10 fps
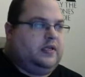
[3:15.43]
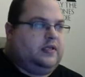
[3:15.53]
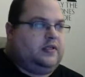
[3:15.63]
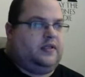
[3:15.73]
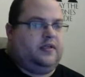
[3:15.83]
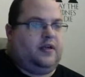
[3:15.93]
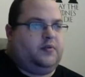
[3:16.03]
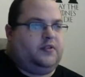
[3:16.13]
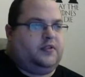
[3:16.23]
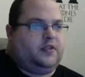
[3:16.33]
ja, die Dame
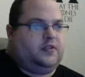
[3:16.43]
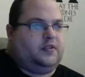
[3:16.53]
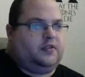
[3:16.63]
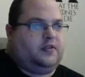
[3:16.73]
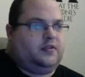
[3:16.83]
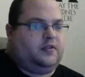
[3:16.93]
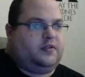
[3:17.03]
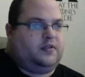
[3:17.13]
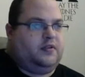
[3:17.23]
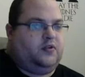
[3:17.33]
ist
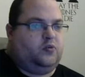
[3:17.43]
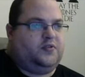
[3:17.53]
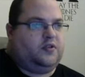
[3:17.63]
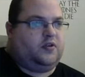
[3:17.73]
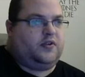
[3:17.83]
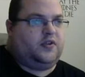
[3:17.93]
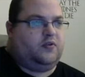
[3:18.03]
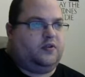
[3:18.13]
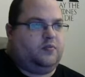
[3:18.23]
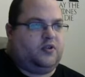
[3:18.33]
jetzt in einer dummen
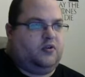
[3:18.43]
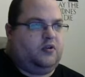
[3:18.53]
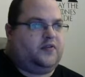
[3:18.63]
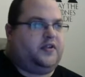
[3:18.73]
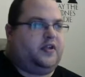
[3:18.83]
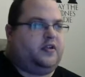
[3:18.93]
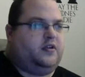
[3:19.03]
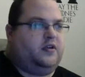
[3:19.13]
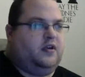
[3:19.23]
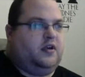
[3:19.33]
Situation. Sie muss den Läufer
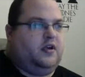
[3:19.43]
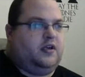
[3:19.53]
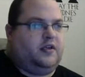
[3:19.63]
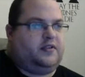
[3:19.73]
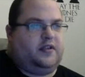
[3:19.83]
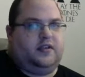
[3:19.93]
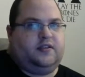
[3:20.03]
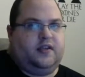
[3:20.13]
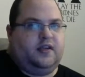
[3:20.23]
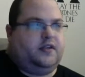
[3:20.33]
decken Gleichzeitig ist
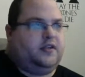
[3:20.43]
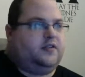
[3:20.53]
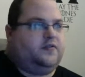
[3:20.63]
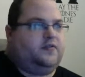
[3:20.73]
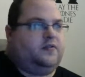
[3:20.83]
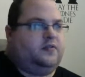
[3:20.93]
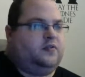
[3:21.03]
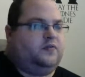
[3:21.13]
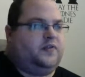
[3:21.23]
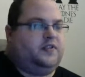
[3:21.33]
sie angegriffen
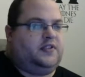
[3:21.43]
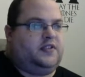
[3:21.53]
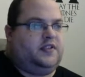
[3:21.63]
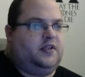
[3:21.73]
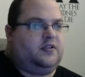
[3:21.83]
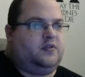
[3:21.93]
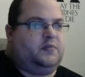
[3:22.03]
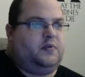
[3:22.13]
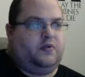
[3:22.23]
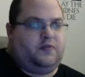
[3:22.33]
und wenn sie zieht, um
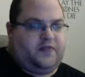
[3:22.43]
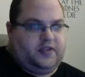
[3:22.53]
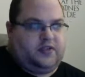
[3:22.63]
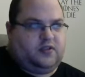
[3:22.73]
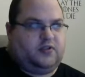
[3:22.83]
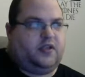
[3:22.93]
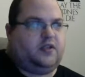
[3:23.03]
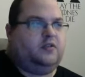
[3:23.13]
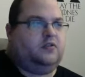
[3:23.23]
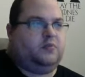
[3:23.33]
den Läufer weiterhin zu
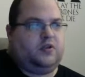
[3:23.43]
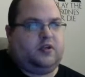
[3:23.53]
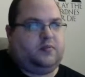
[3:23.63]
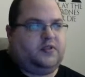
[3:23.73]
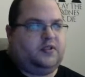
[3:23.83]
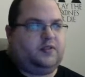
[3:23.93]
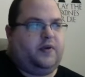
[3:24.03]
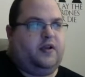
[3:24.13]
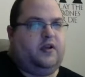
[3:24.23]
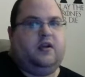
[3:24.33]
decken, zum Beispiel damit die
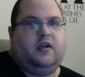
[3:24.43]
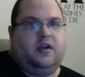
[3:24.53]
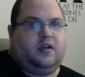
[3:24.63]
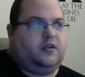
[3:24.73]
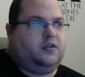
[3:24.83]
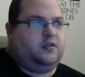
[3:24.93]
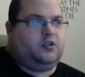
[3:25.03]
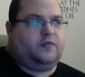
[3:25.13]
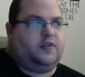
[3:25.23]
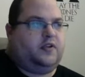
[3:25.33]
2 kann
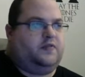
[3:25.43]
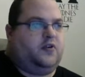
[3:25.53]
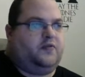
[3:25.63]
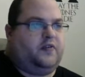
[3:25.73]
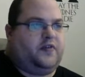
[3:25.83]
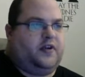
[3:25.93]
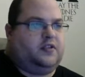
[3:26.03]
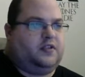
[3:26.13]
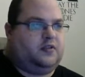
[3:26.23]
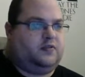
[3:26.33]
Schwarz einfach auf
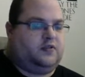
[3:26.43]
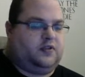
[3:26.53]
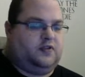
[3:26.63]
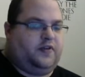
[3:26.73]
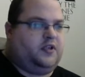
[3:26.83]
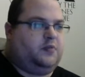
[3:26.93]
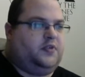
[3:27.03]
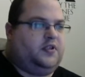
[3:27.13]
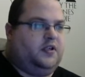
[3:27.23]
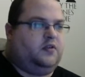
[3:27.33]
F1 sich weiter
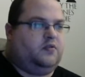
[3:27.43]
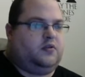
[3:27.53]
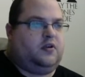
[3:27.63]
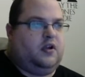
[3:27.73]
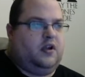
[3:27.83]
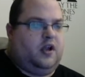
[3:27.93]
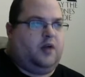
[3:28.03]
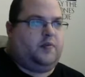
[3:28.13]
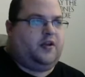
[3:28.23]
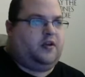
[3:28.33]
bedienen und
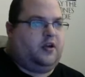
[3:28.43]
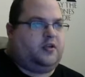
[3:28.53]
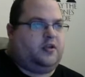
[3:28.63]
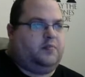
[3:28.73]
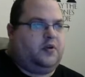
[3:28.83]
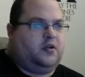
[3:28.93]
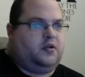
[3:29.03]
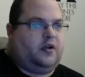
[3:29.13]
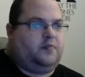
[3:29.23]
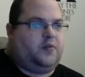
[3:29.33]
am Ende hat er immer
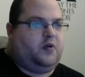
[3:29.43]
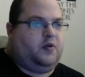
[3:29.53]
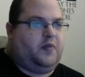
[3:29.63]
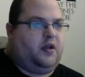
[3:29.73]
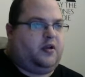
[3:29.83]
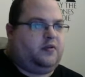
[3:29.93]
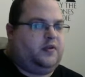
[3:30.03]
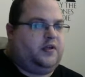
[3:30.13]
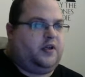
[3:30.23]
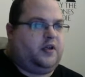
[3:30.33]
einen Bauern mehr
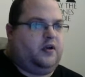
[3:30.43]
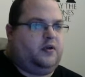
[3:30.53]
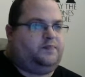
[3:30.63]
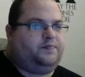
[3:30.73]
in der Regel.